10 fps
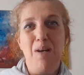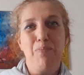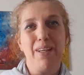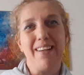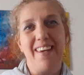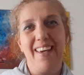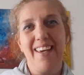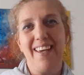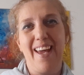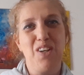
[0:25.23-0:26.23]

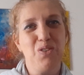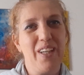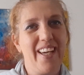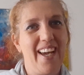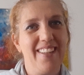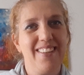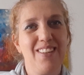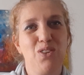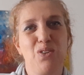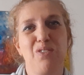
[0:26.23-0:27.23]
perché è un weekend
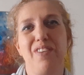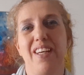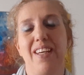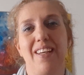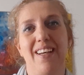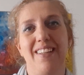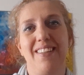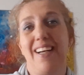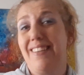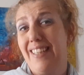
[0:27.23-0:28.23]
dove, eh,
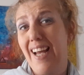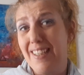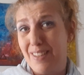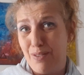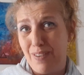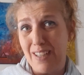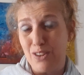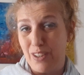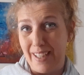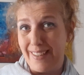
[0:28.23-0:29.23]
al di là del
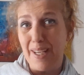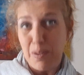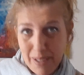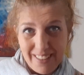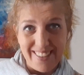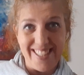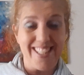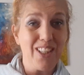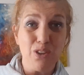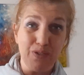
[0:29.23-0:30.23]
fatto che chiaramente
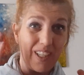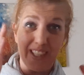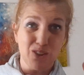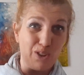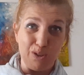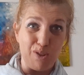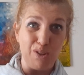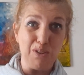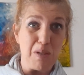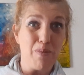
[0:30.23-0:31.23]
essendo Ferragosto,
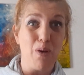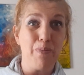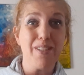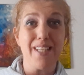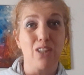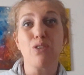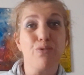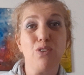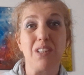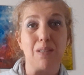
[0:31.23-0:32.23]
noi abbiamo pensato
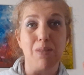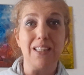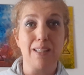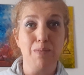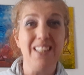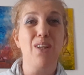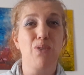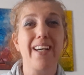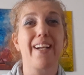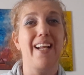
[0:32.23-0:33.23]
fondamentalmente a
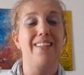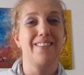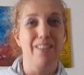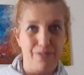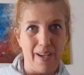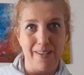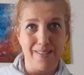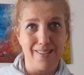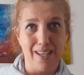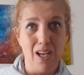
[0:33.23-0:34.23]
una grande
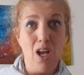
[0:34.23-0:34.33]
festa,